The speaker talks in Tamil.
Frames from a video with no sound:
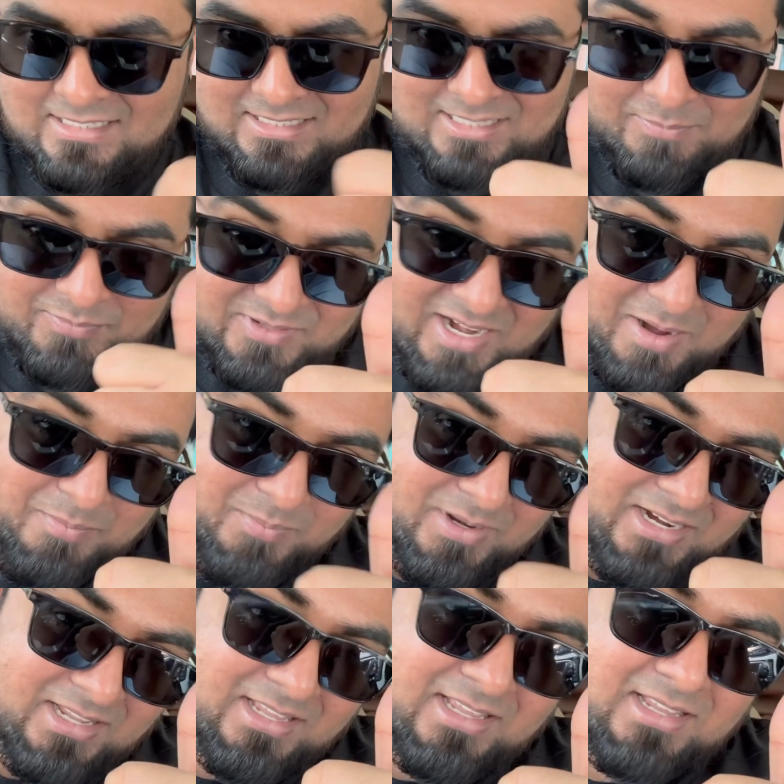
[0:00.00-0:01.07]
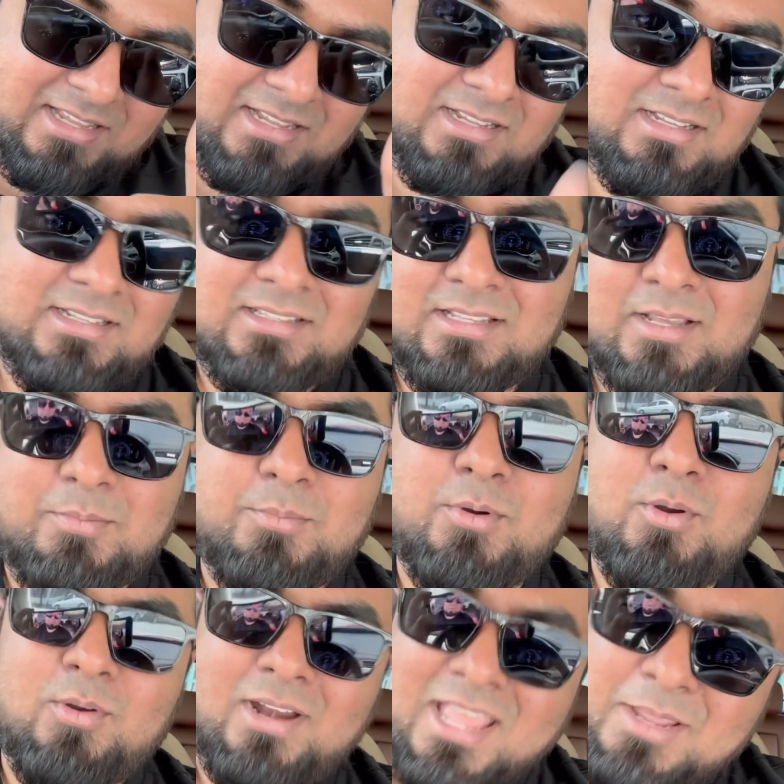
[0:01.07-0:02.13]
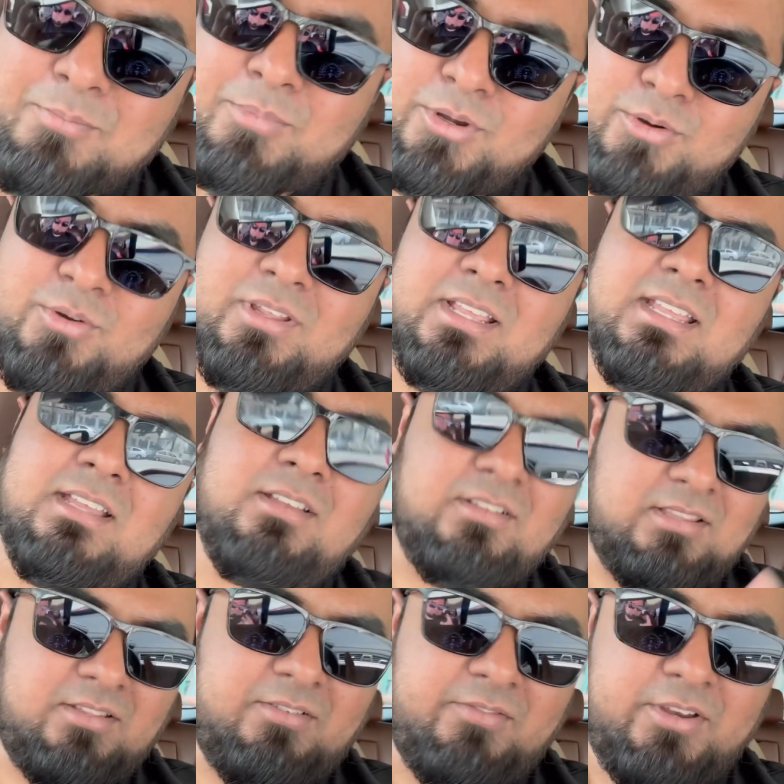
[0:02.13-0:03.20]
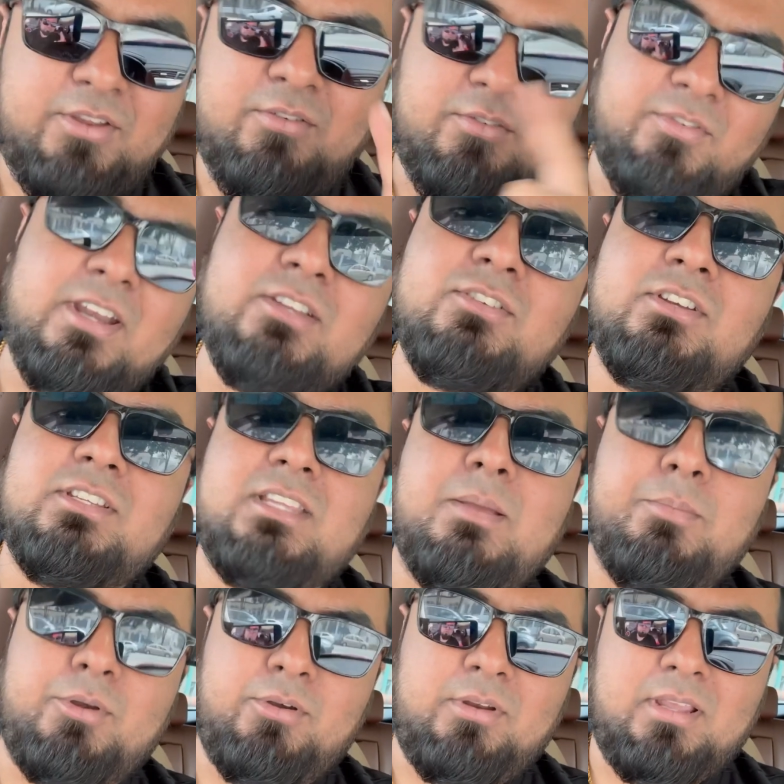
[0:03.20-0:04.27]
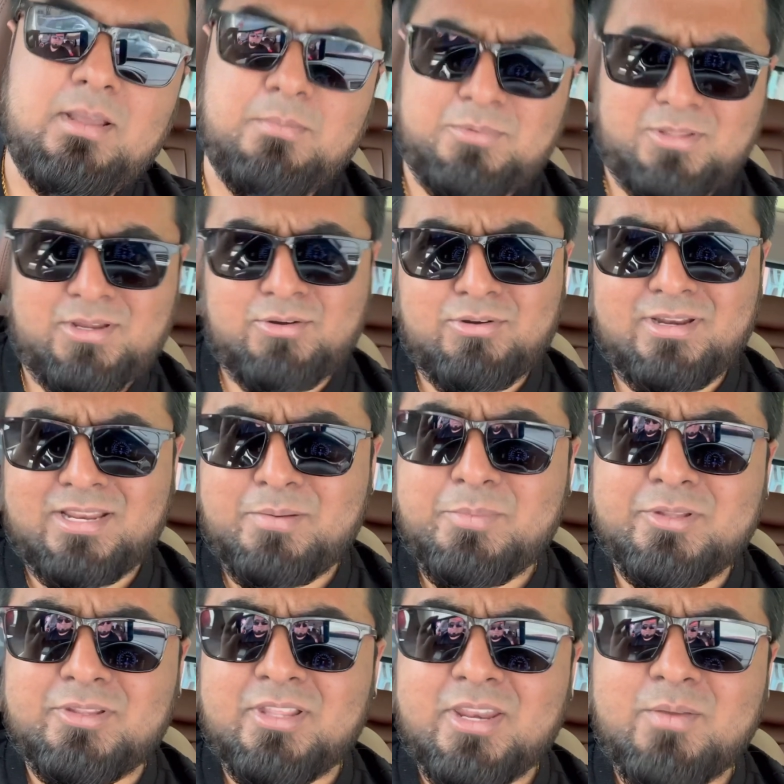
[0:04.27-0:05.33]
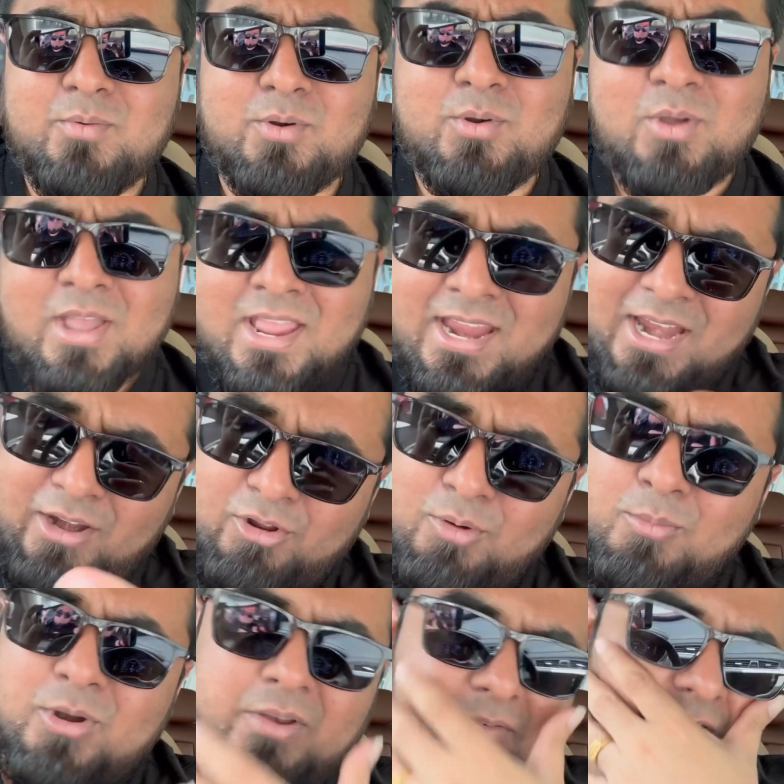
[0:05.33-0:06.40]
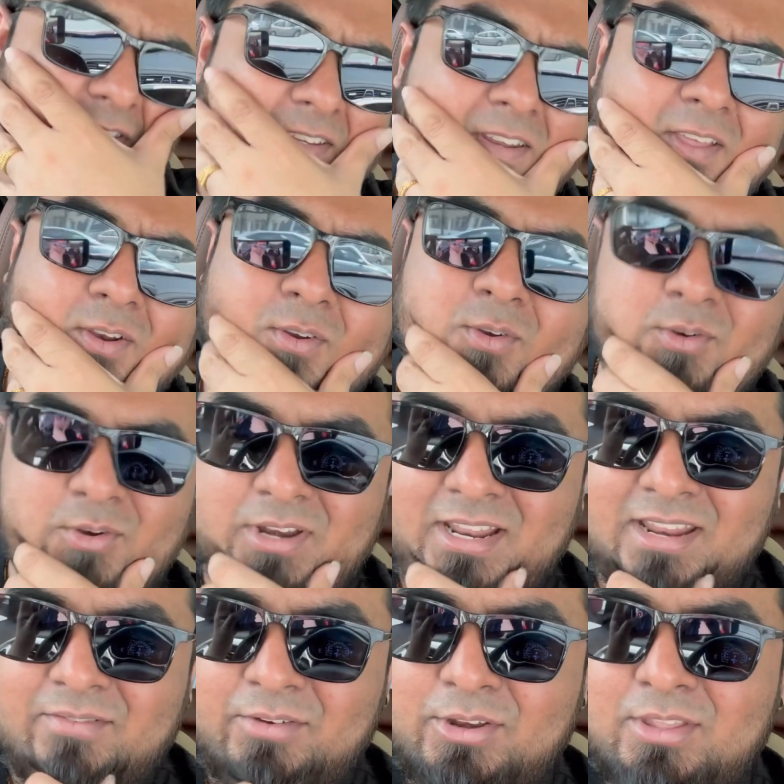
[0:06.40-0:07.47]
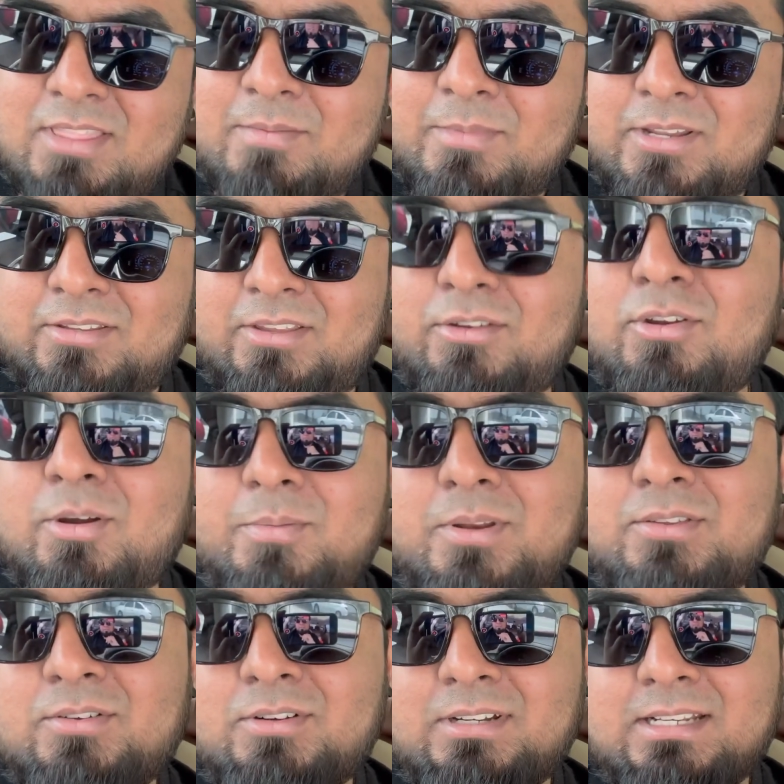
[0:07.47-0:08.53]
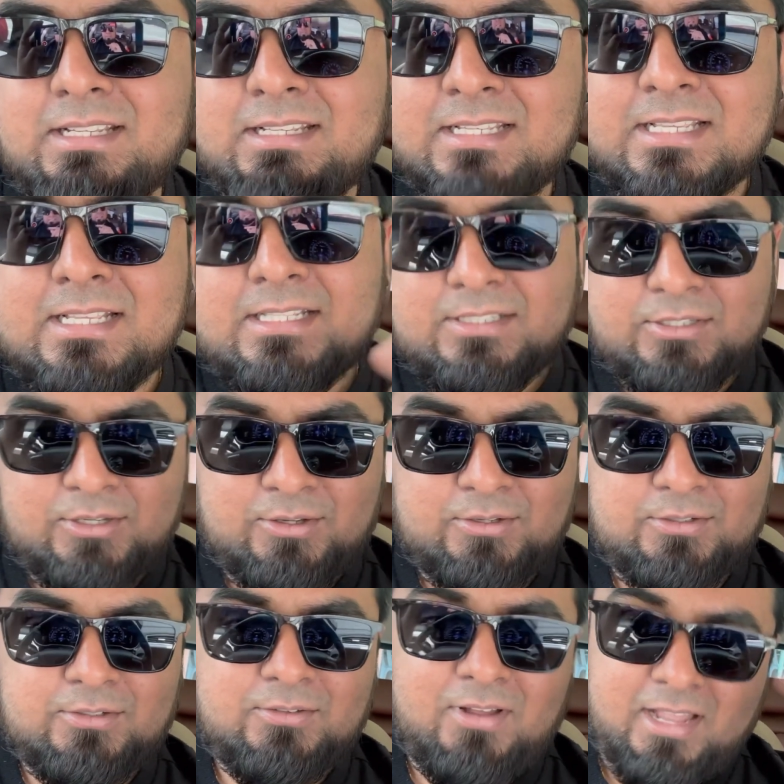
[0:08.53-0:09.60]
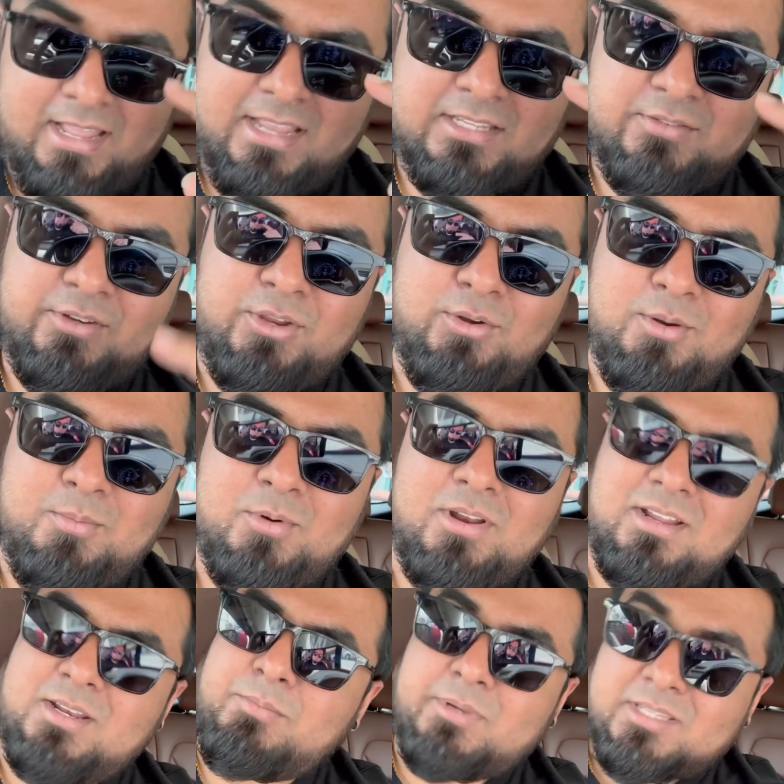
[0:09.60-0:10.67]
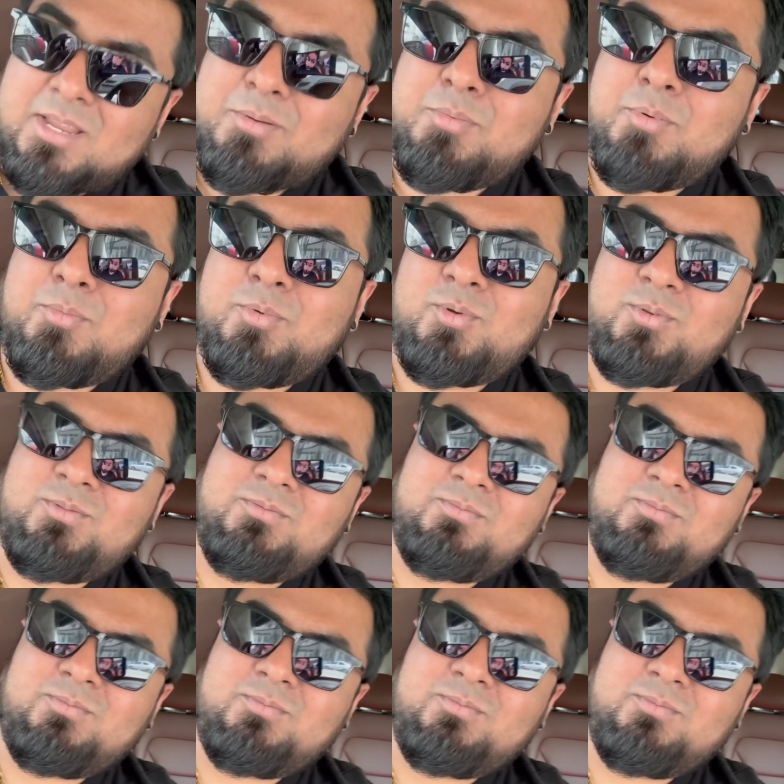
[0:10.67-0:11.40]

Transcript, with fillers: சப்ஸ்கிரைப் பண்ணுங்கள் அதுக்கப்புறம் லைக் பண்ணி விடுங்க இந்த வீடியோ உங்கள் ஃப்ரெண்ட்ஸோட ஷேர் பண்ணி விடுங்க அப்போ இன்னும் நிறைய பேர் தெரிய வரும் எனக்கும் மோட்டிவேஷனாக இருக்கும் இன்னும் நிறைய வீடியோ இதே மாதிரி செய்யணும் அப்படின்னு சொல்லிட்டு ஸோ வாங்க கைஸ் வீடியோக்குள்ளே போகலாம் அப்படி சாப்பிட்டு பார்ப்போம்